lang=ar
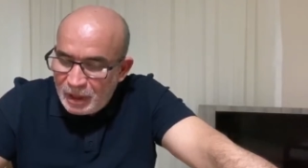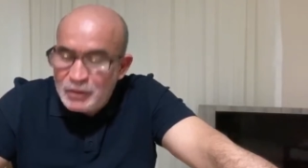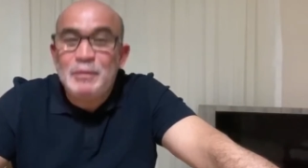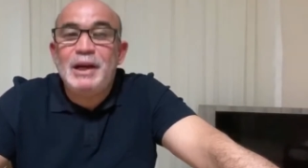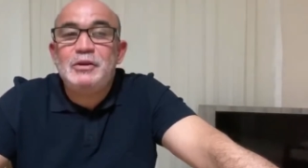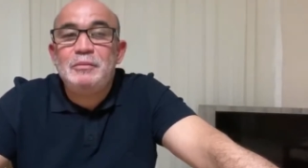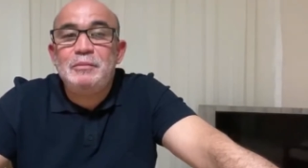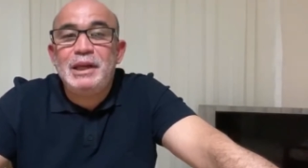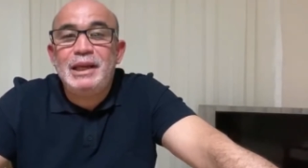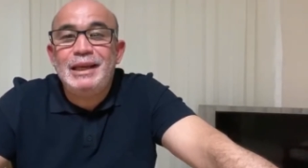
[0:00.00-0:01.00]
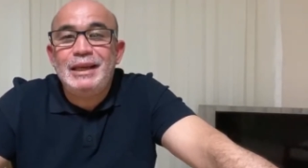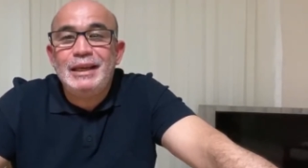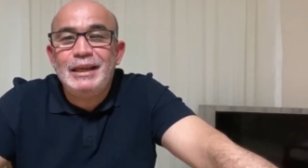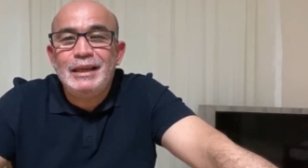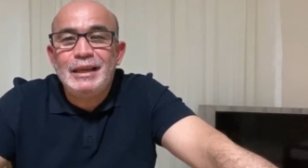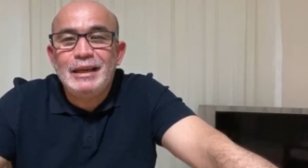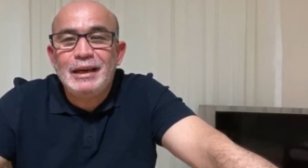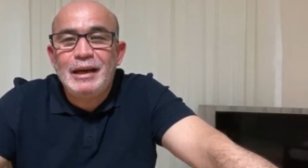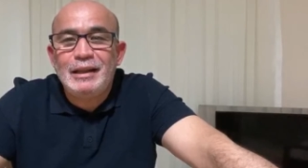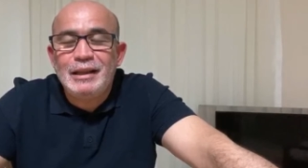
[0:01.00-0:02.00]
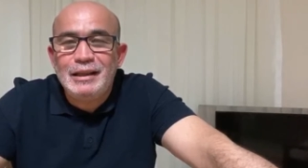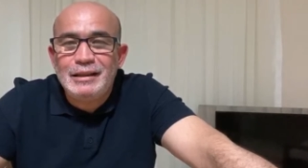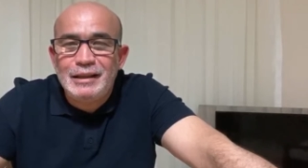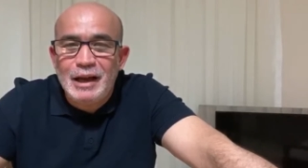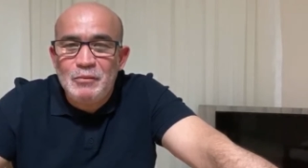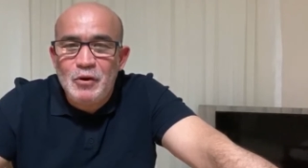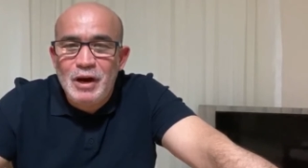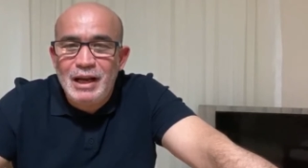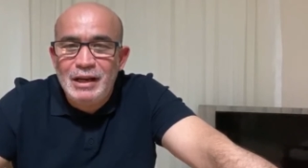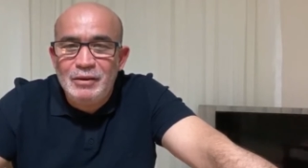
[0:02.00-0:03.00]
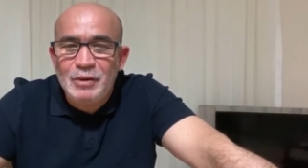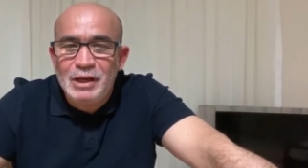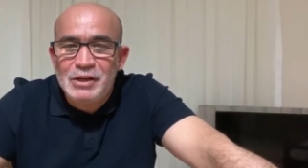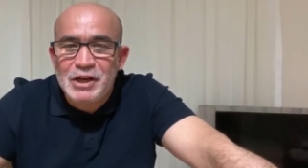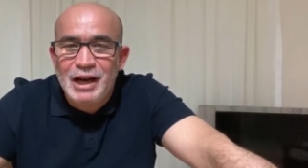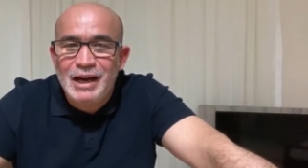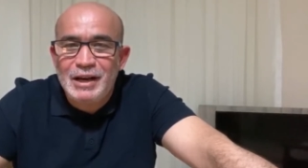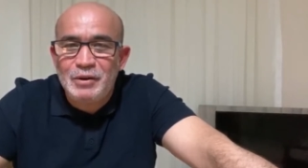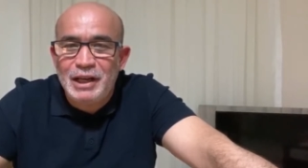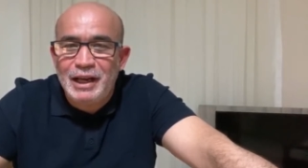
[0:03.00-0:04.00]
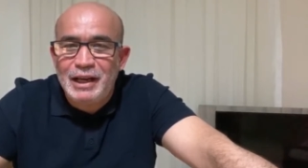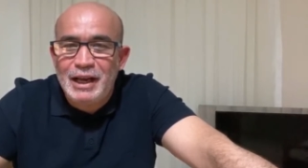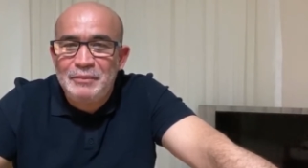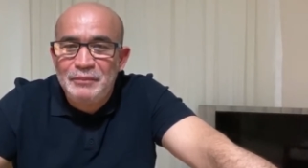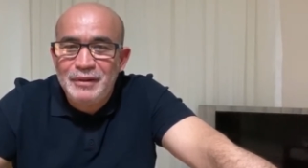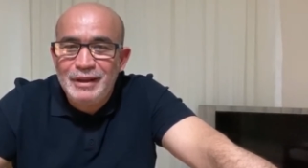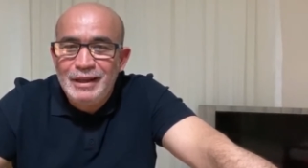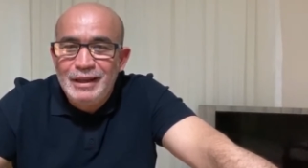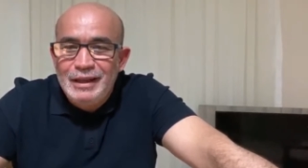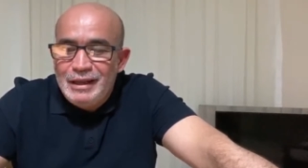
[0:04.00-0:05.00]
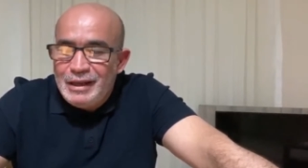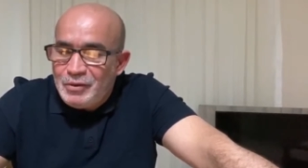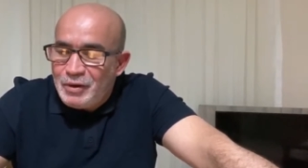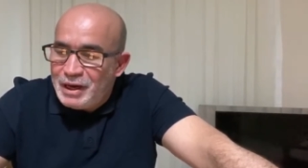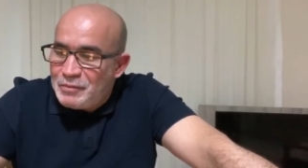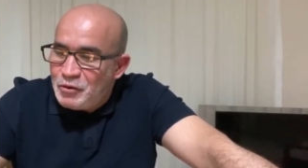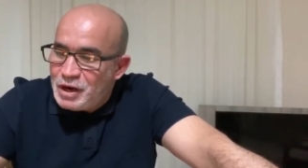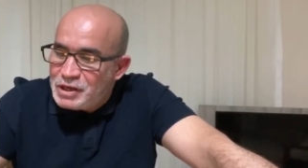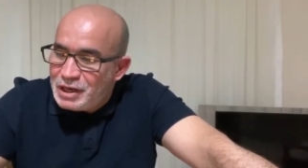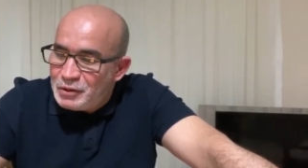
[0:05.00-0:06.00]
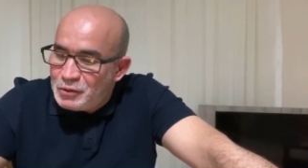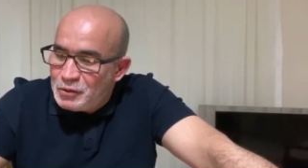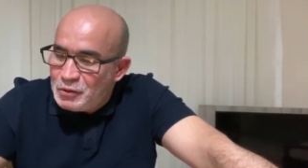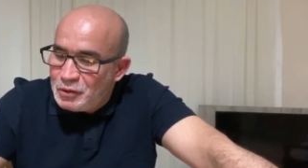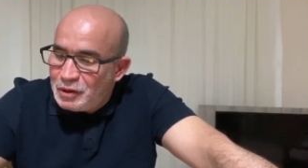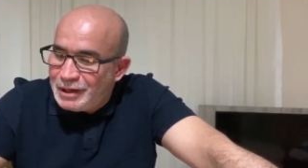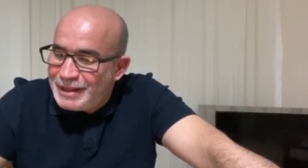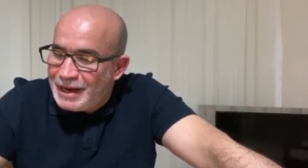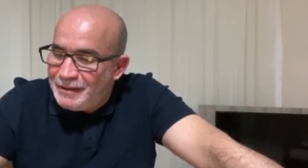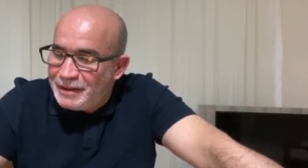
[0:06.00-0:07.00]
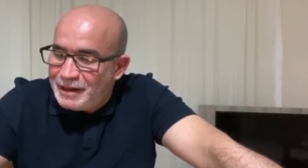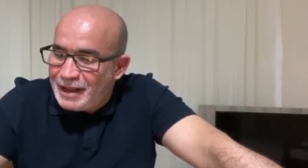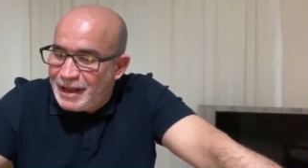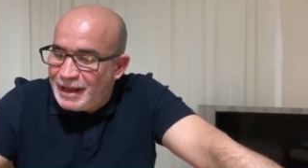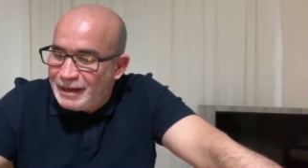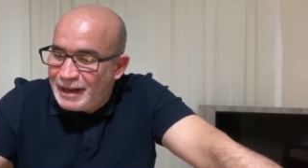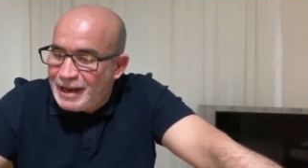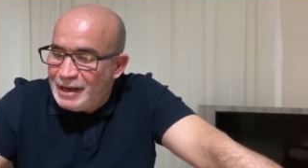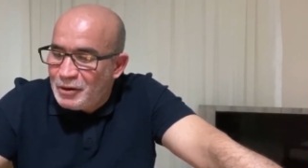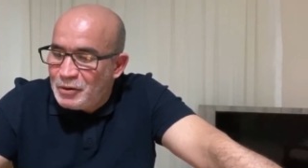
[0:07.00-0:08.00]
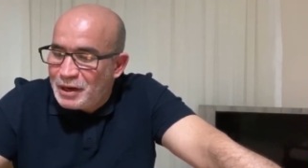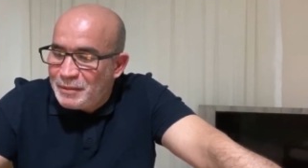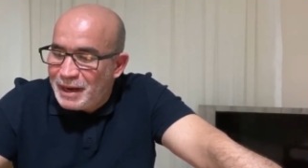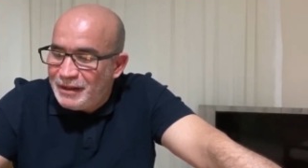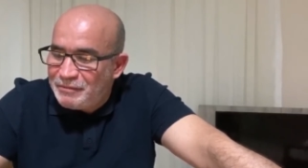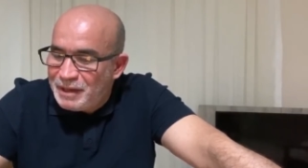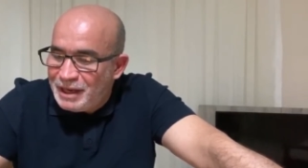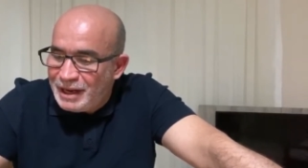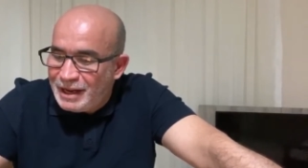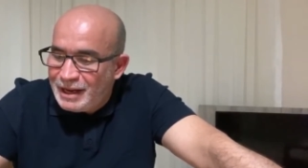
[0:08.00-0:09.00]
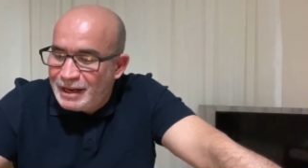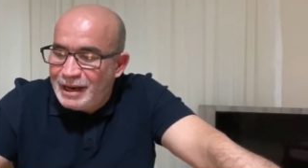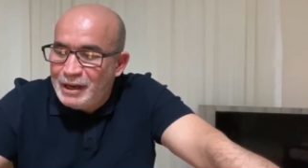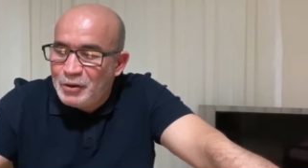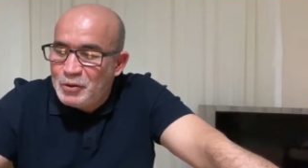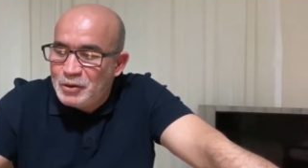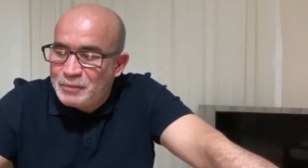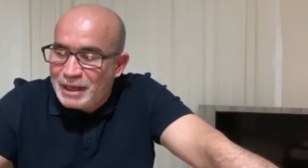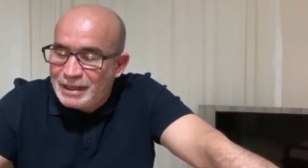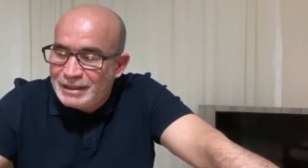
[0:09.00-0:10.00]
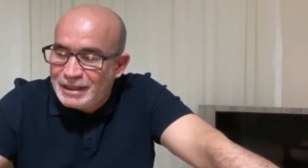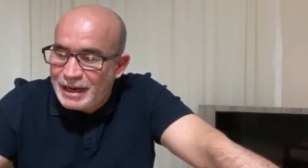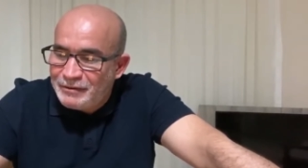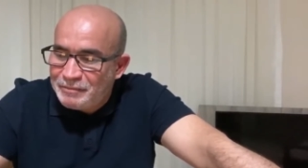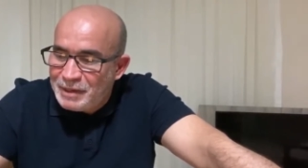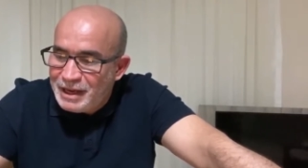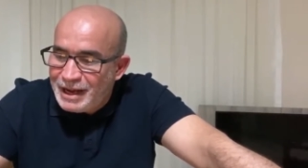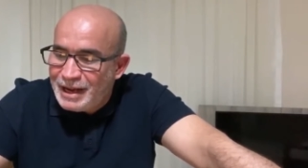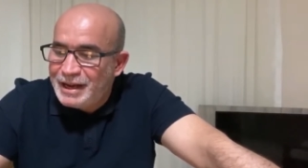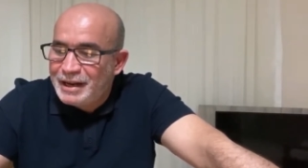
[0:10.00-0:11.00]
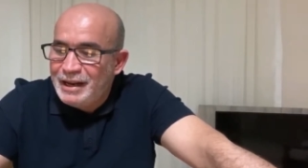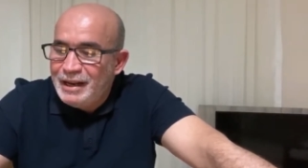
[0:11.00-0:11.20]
سمعتم بقضية الأموال والإشهار والإعلام وأنهم وجدوا اختلفت الآن كان اللي يقول 4000 مليار كان اللي يقول 17000 مليار